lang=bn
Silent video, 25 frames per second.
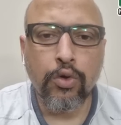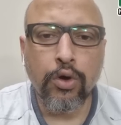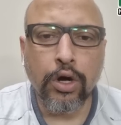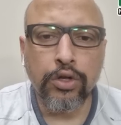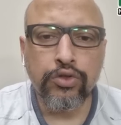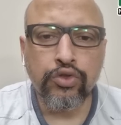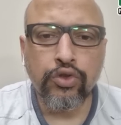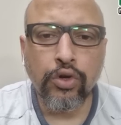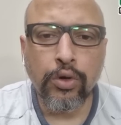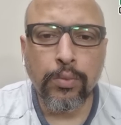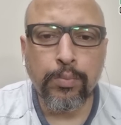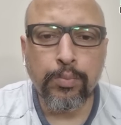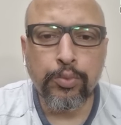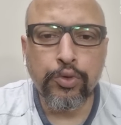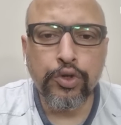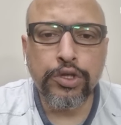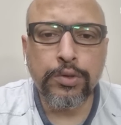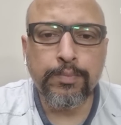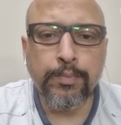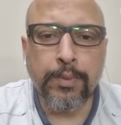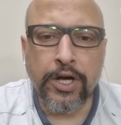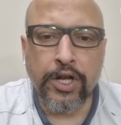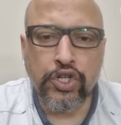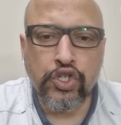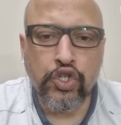গত
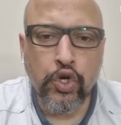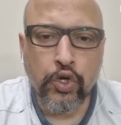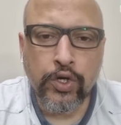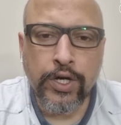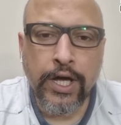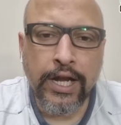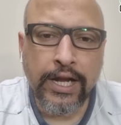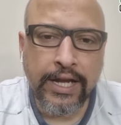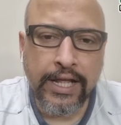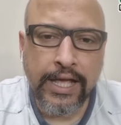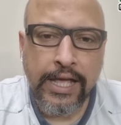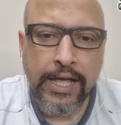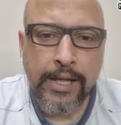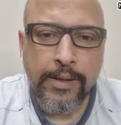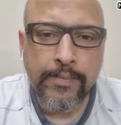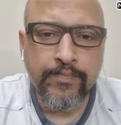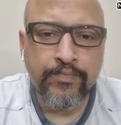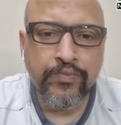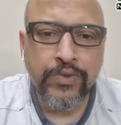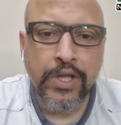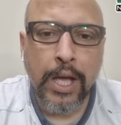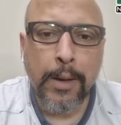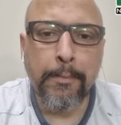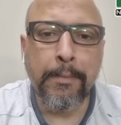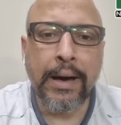বুধবার সকালে
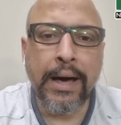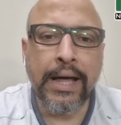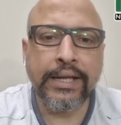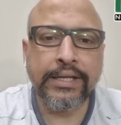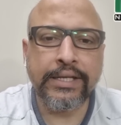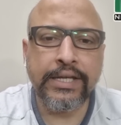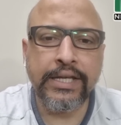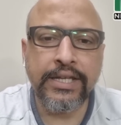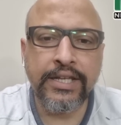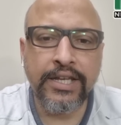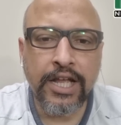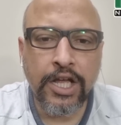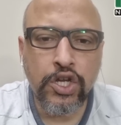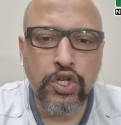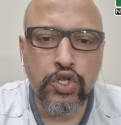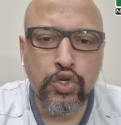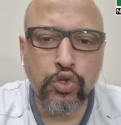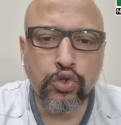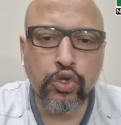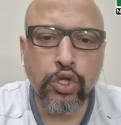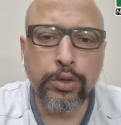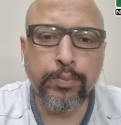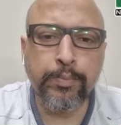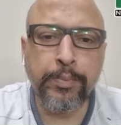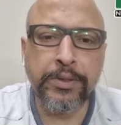মার্কিন
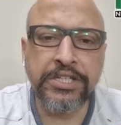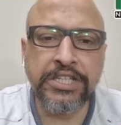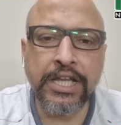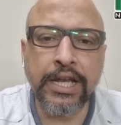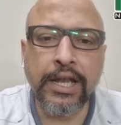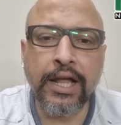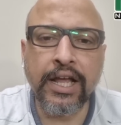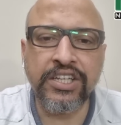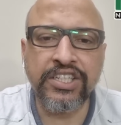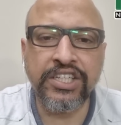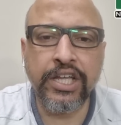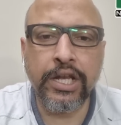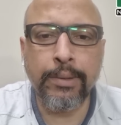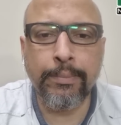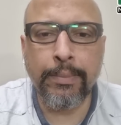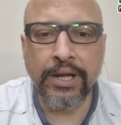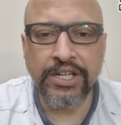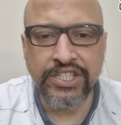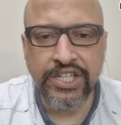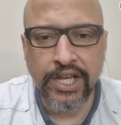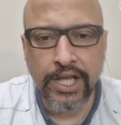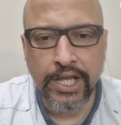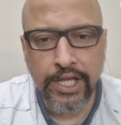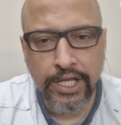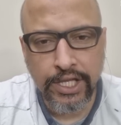রাষ্ট্রদূত পিটার হাসের
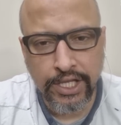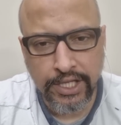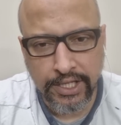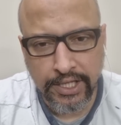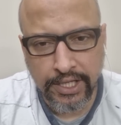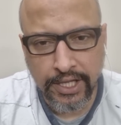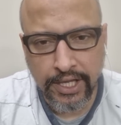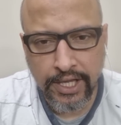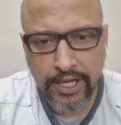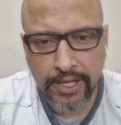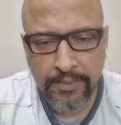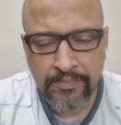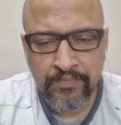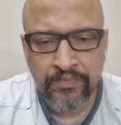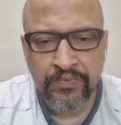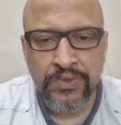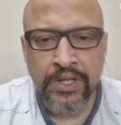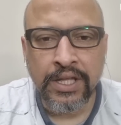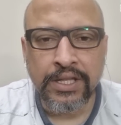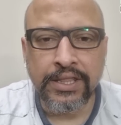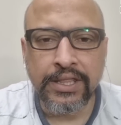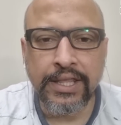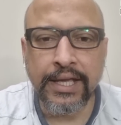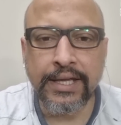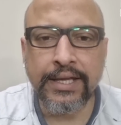বাসায় গিয়ে
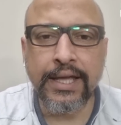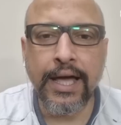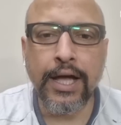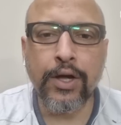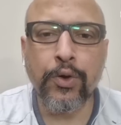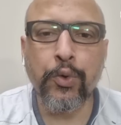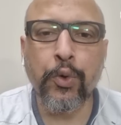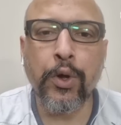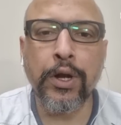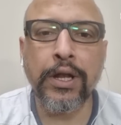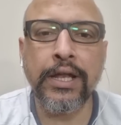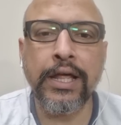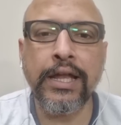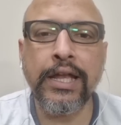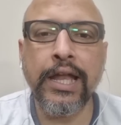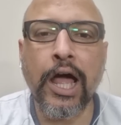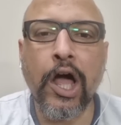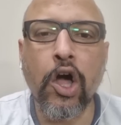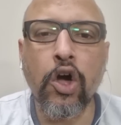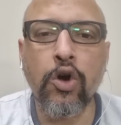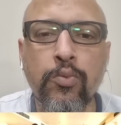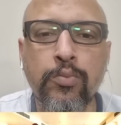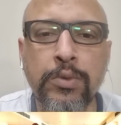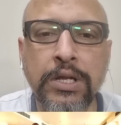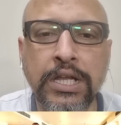দেখা করলেন
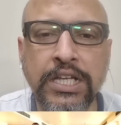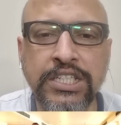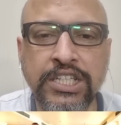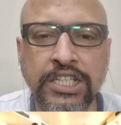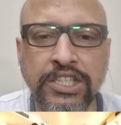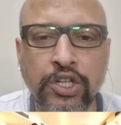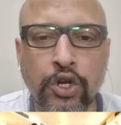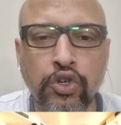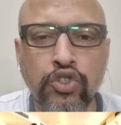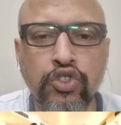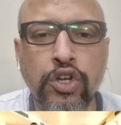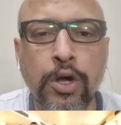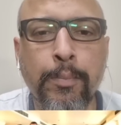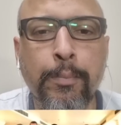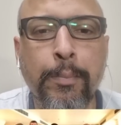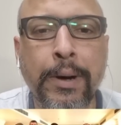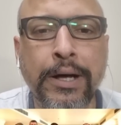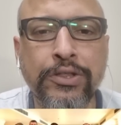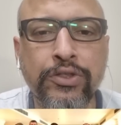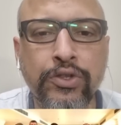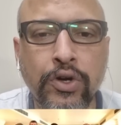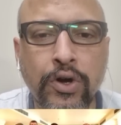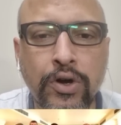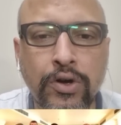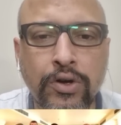আওয়ামী লীগের সাধারণ
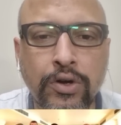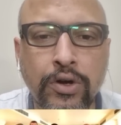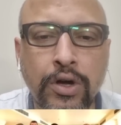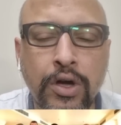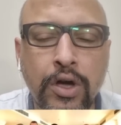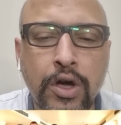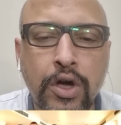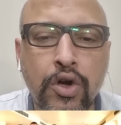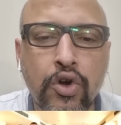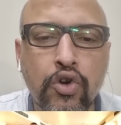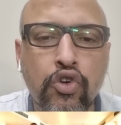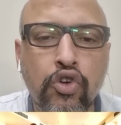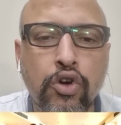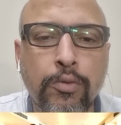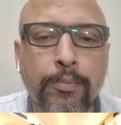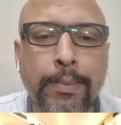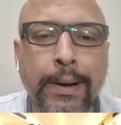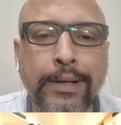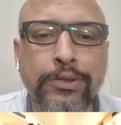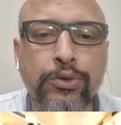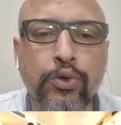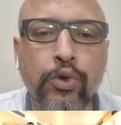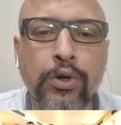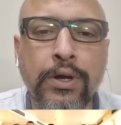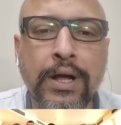সম্পাদক
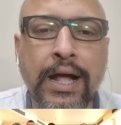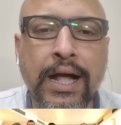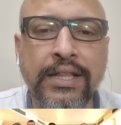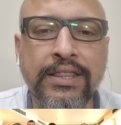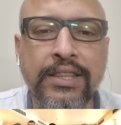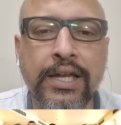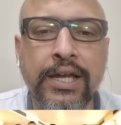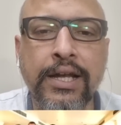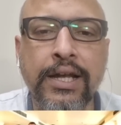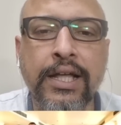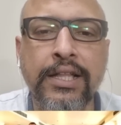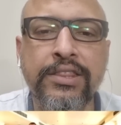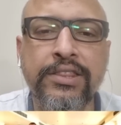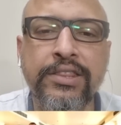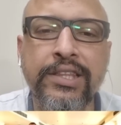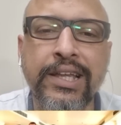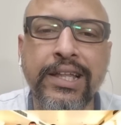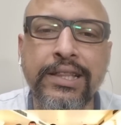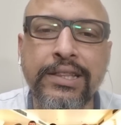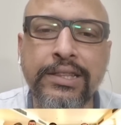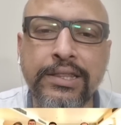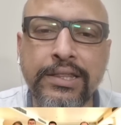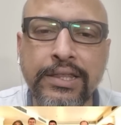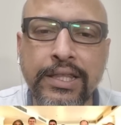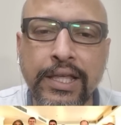ওবায়দুল কাদের
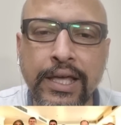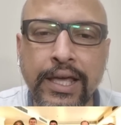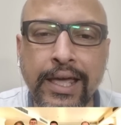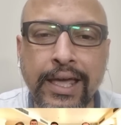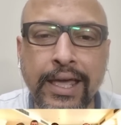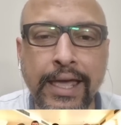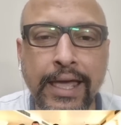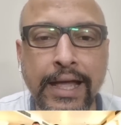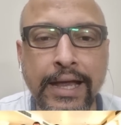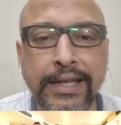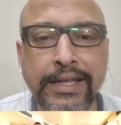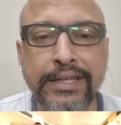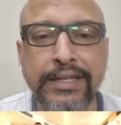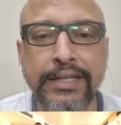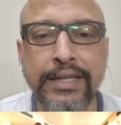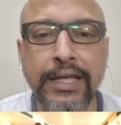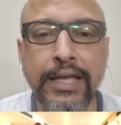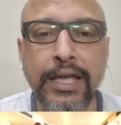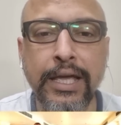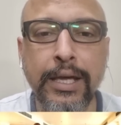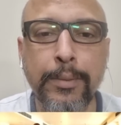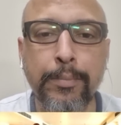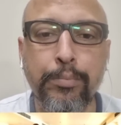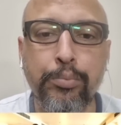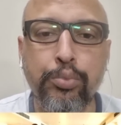নেতৃত্বে একটি
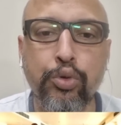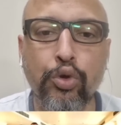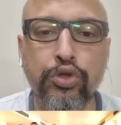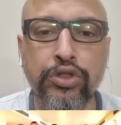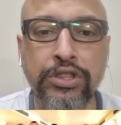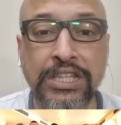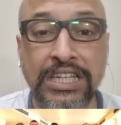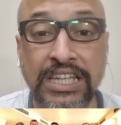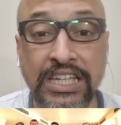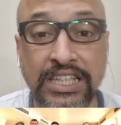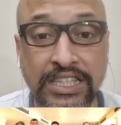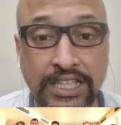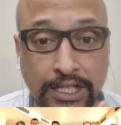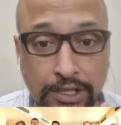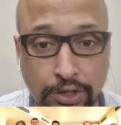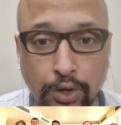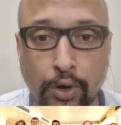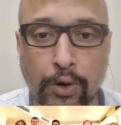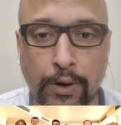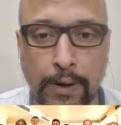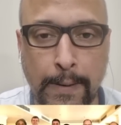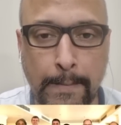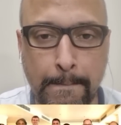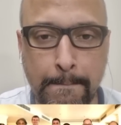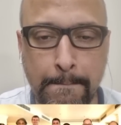প্রতিনিধি
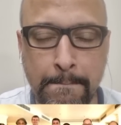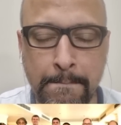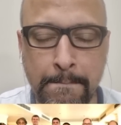দল